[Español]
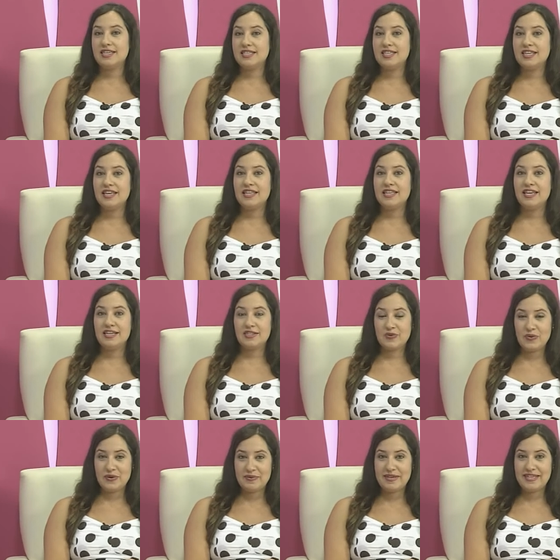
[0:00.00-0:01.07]
es,
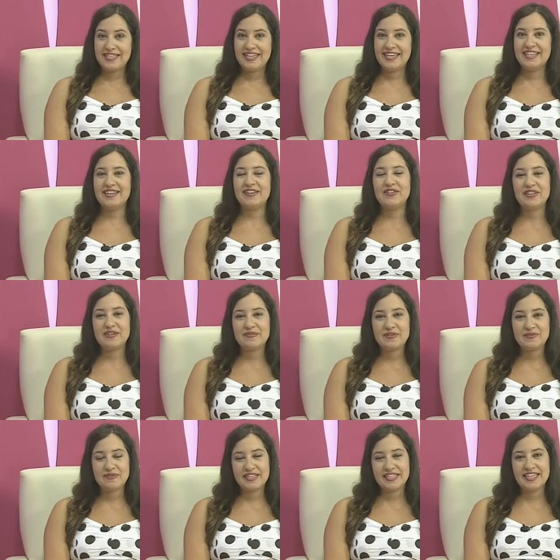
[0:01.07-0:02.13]
jueves, ya notamos
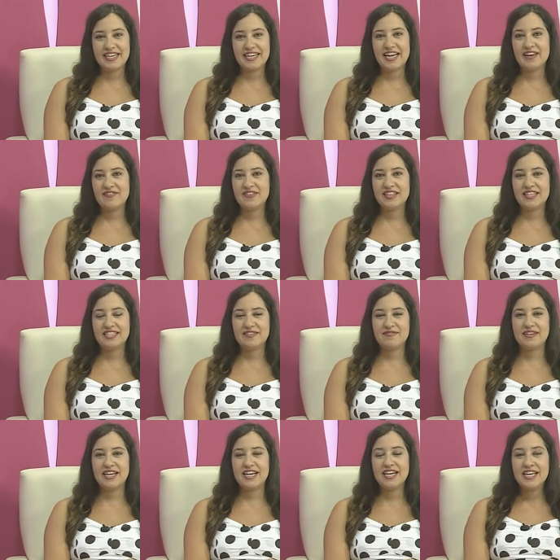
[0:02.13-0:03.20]
más cerca el fin de
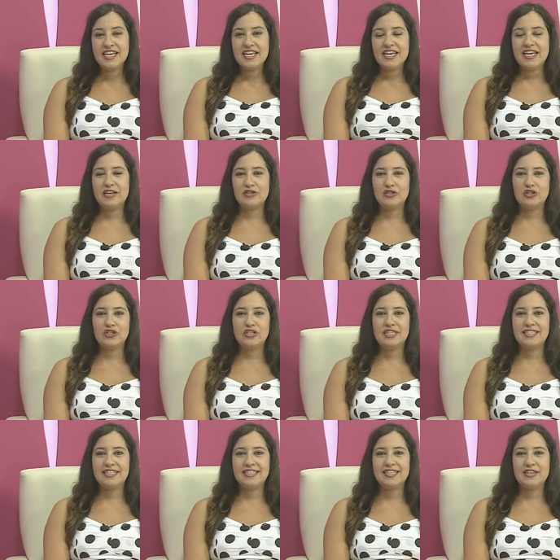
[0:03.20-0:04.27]
semana y nosotros
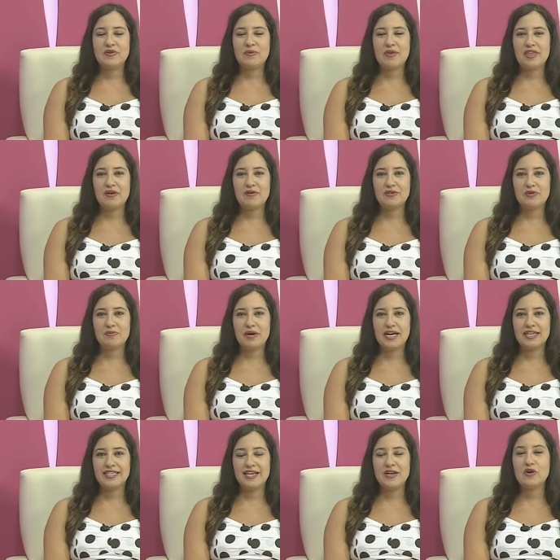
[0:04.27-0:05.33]
antes de comenzar nuestro
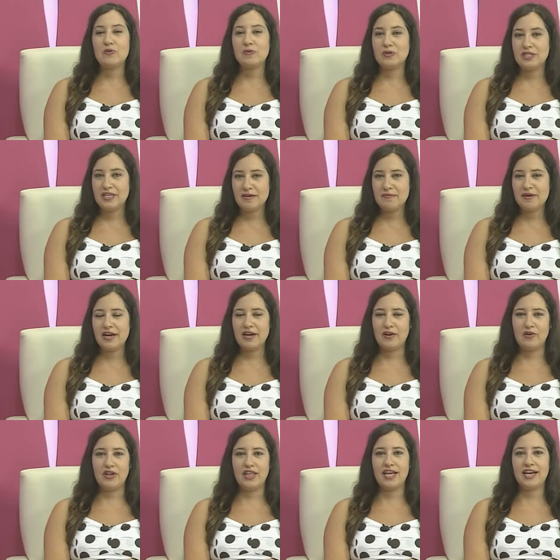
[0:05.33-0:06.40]
magazine, como siempre,
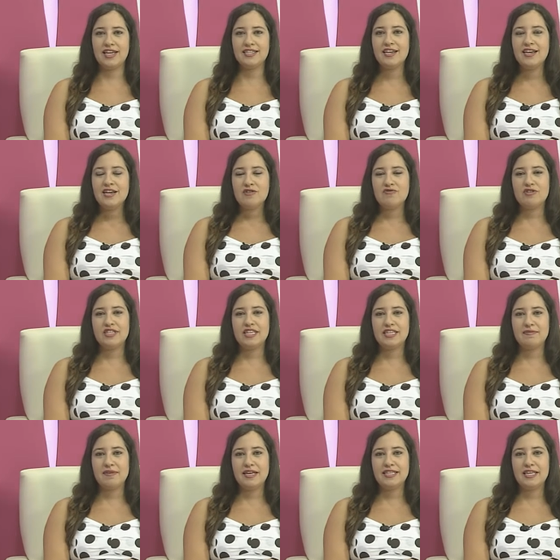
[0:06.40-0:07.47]
recordarles nuestras
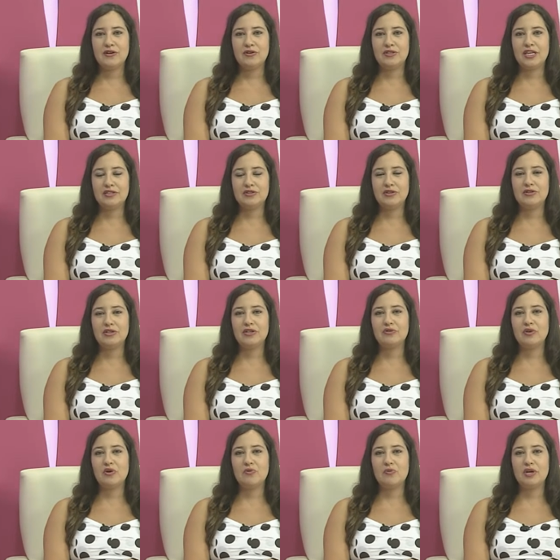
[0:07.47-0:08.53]
vías de contacto, tanto
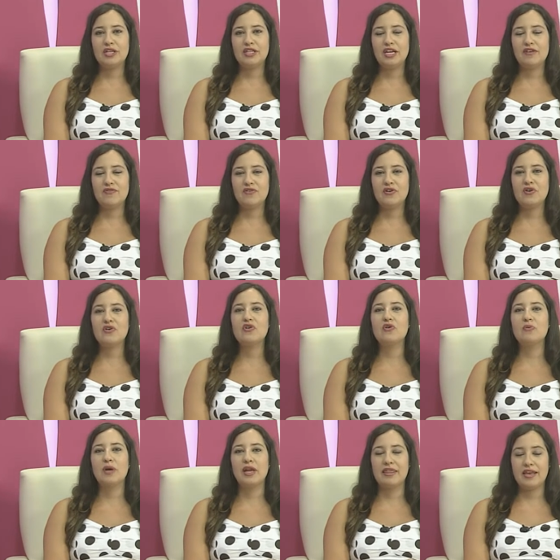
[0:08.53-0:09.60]
el número de teléfono
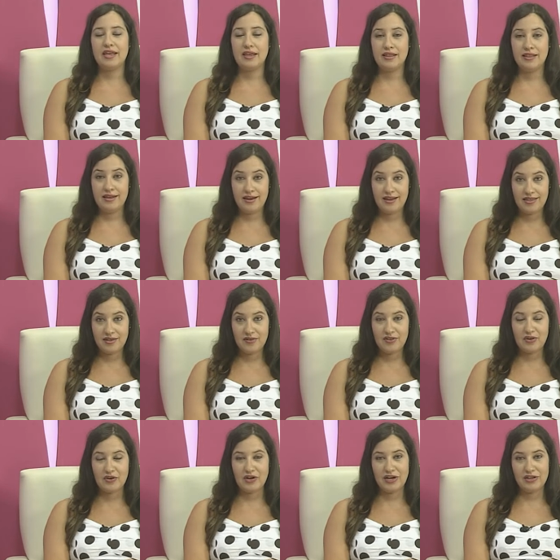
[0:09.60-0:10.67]
como la dirección de
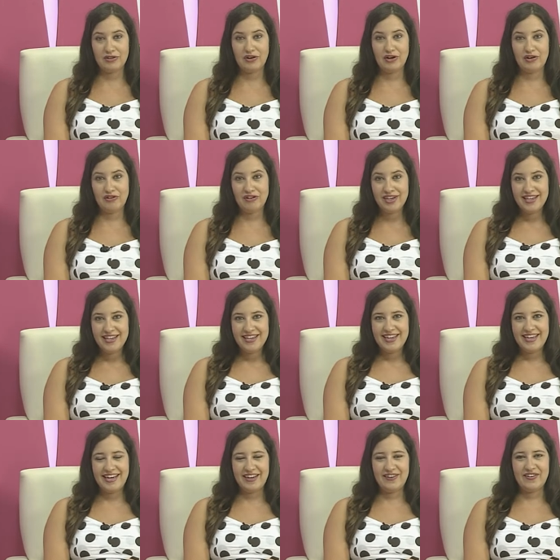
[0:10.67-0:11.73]
correo electrónico
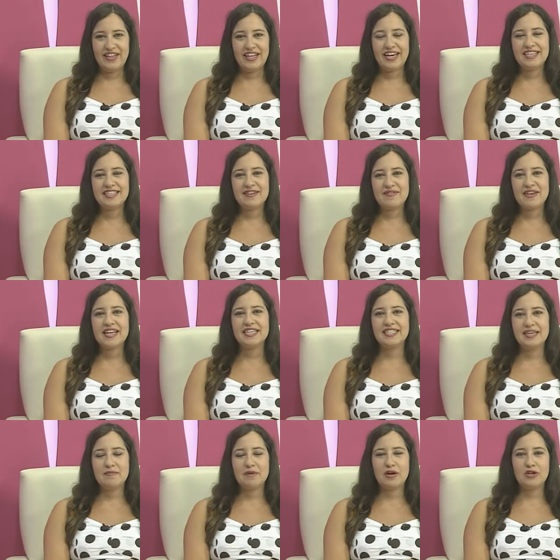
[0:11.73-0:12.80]
y recordarles también que
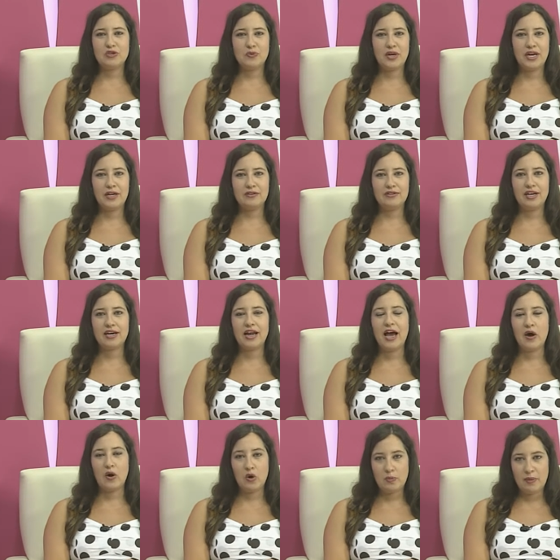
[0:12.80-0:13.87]
siempre nos pueden encontrar a
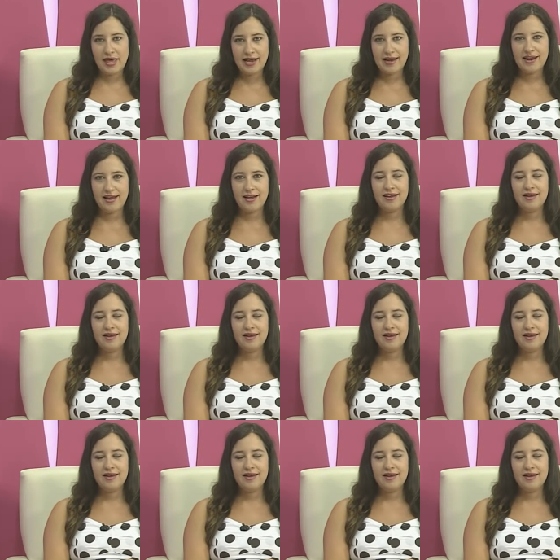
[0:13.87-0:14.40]
golpe de clic